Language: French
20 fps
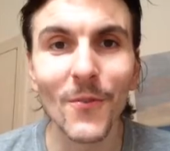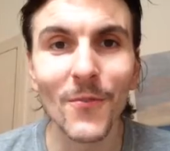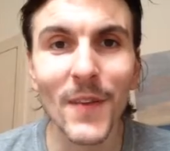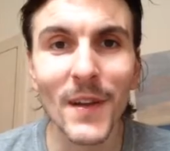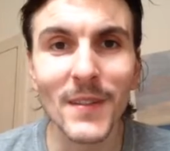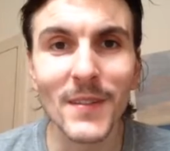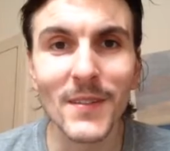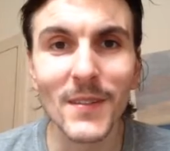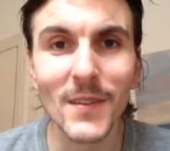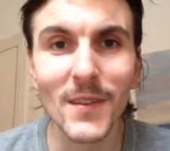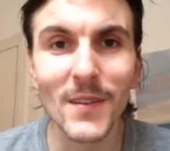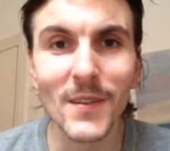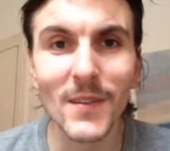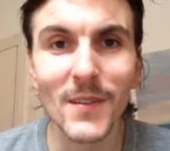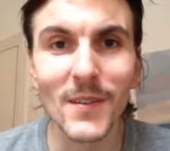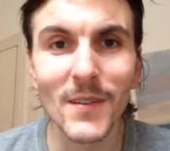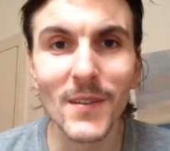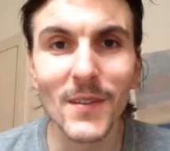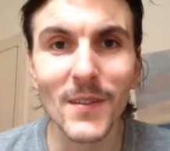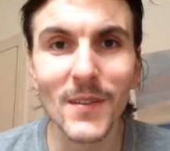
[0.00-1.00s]
en fait,
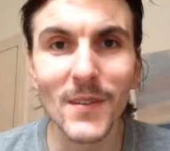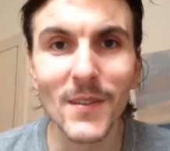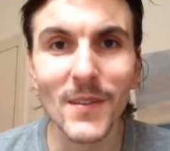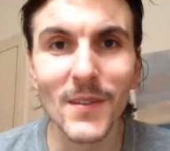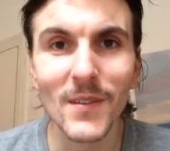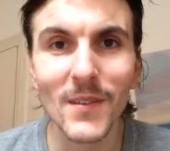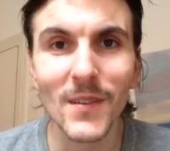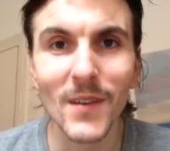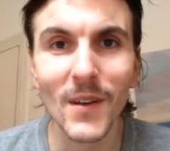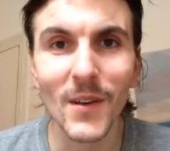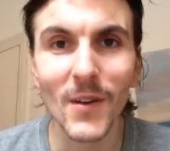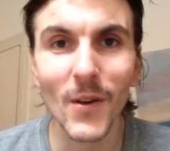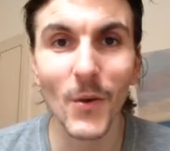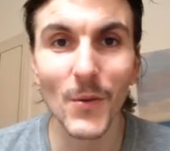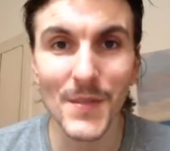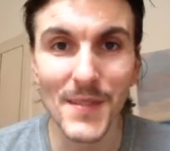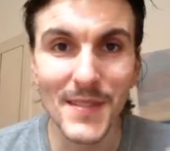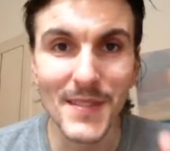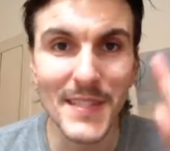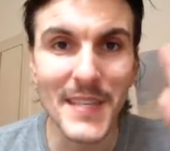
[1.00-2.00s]
euh,
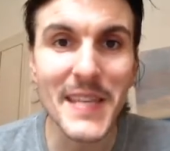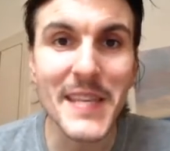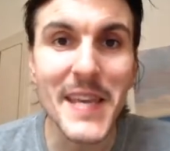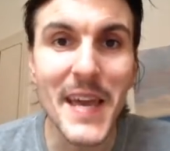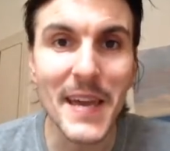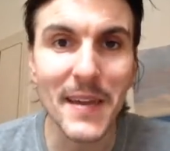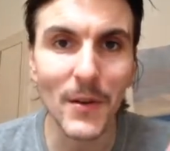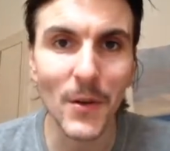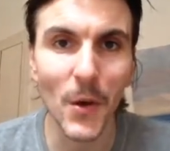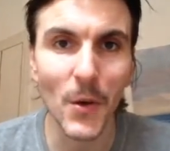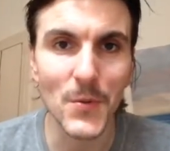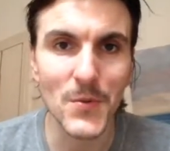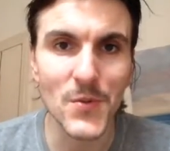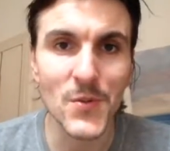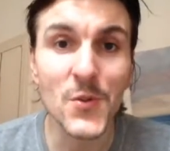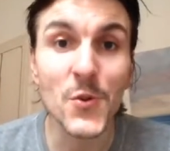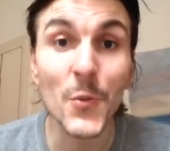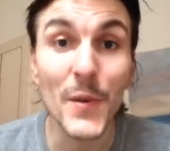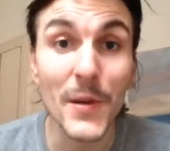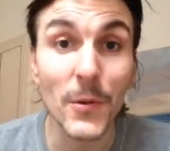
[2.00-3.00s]
on s'y est
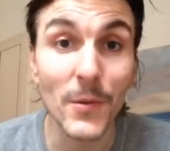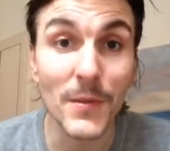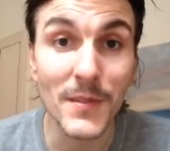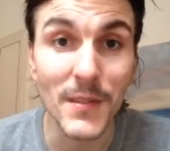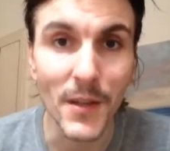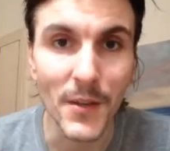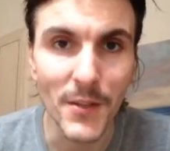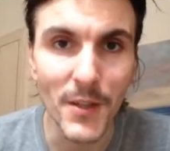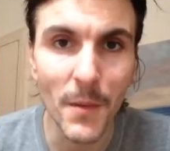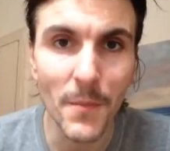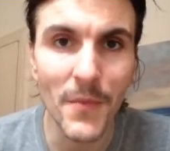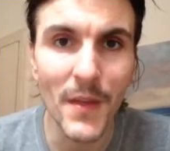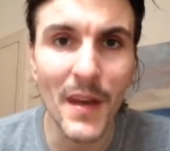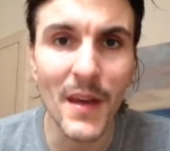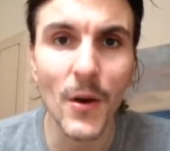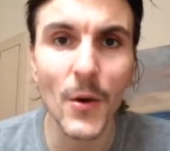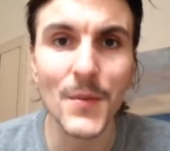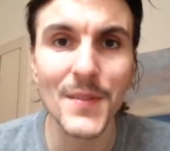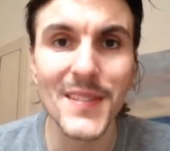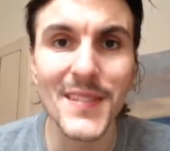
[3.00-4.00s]
rendu, we all turned up
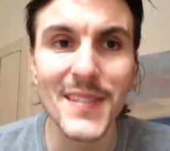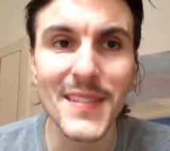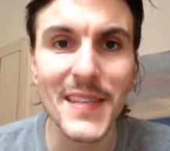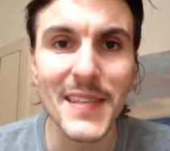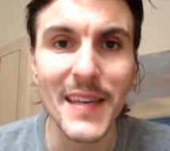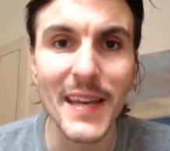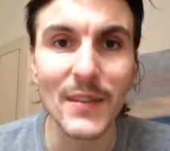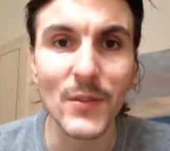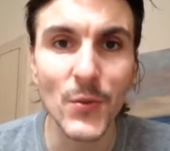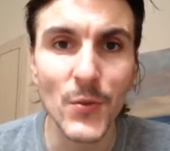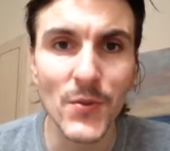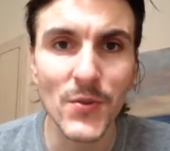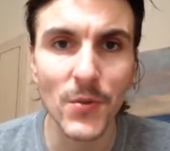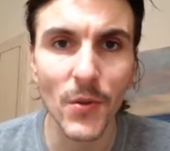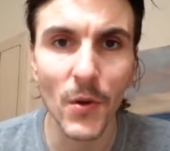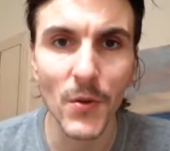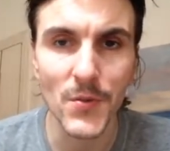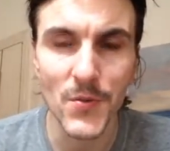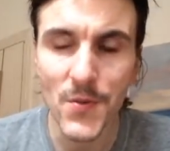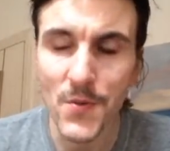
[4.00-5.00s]
there, on s'y est tous
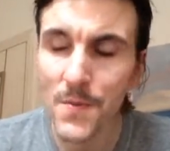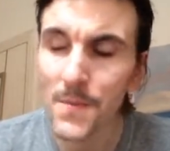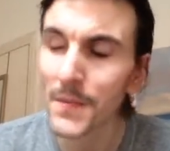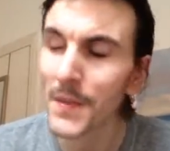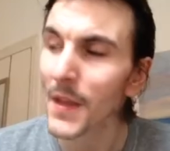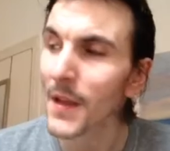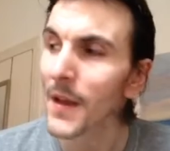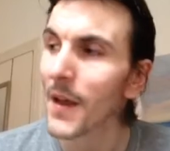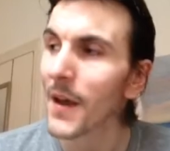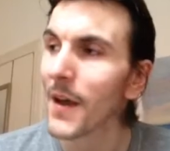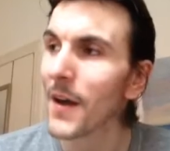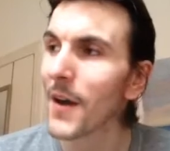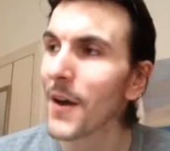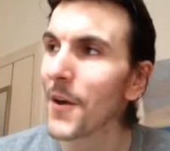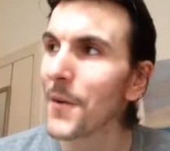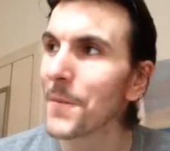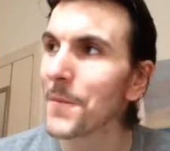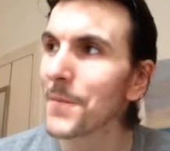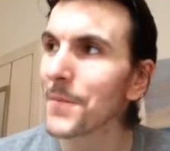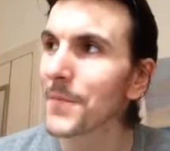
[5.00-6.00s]
rendus.
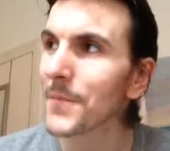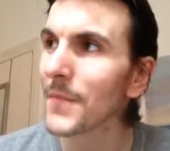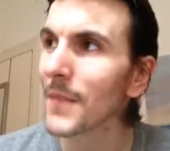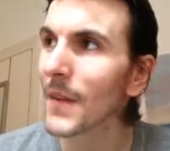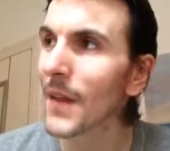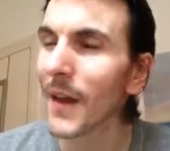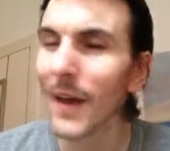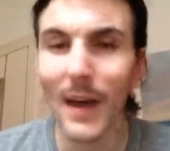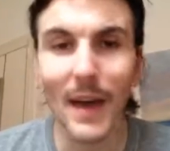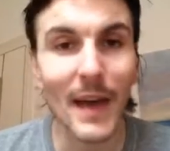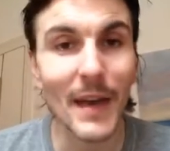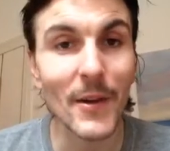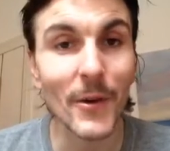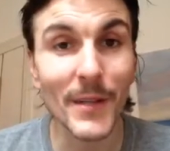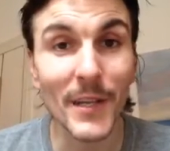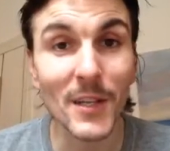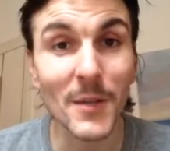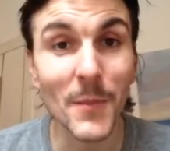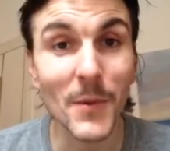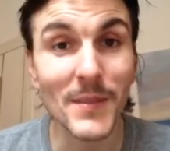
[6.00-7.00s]
Um, et
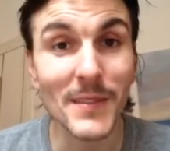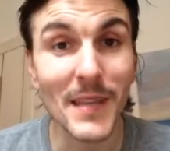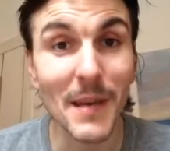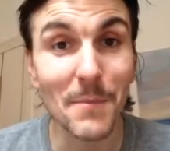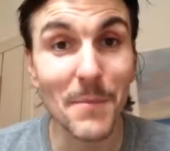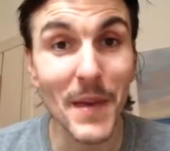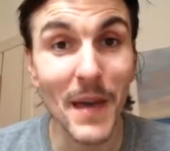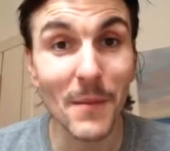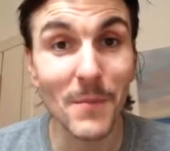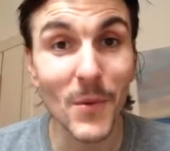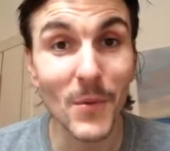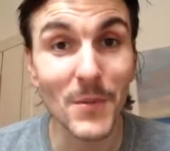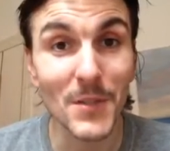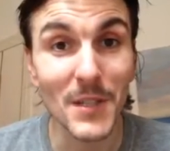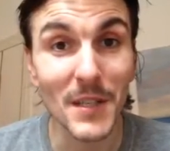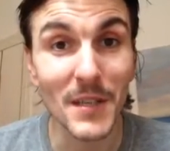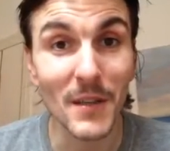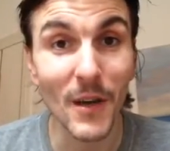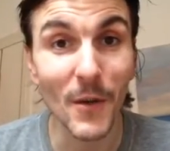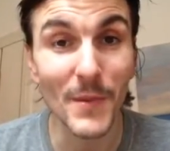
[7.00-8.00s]
on a commencé à bien
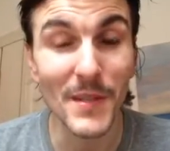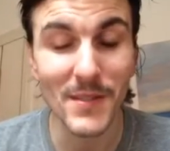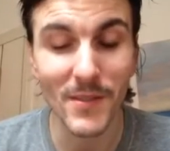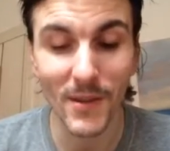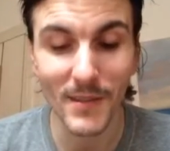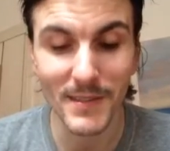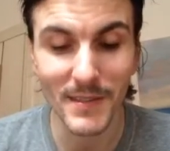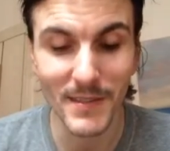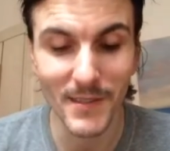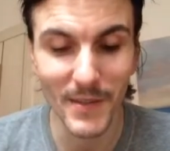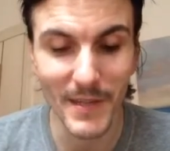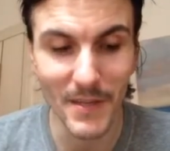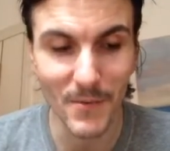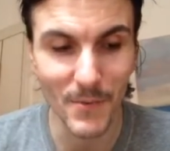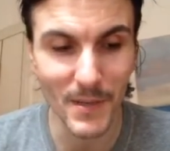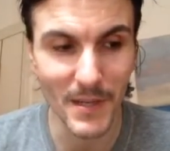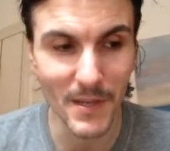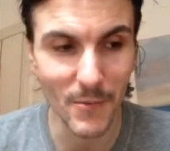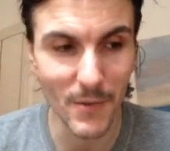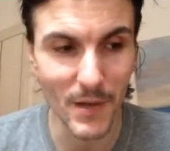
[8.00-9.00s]
manger, and we started to eat
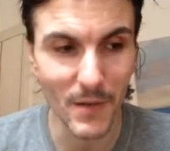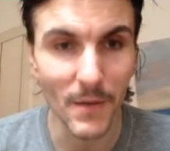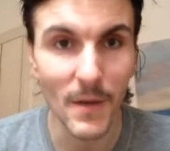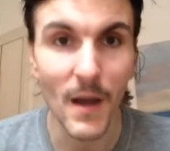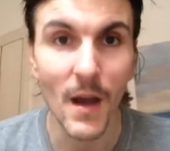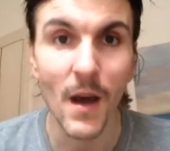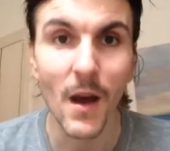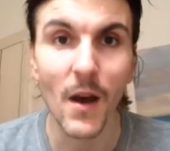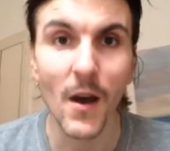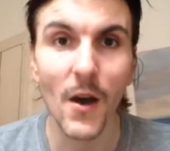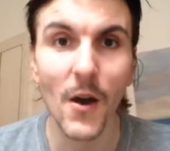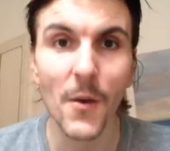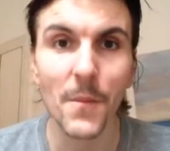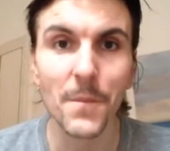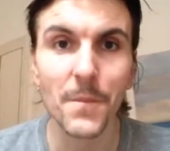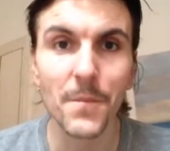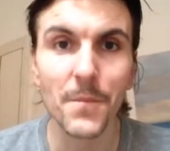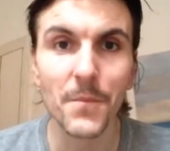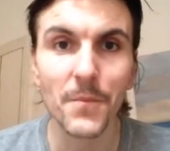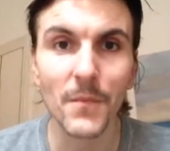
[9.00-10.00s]
really well.
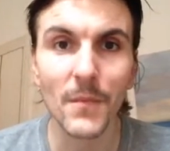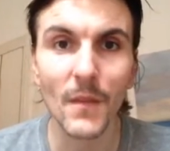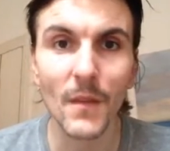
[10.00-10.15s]
Um,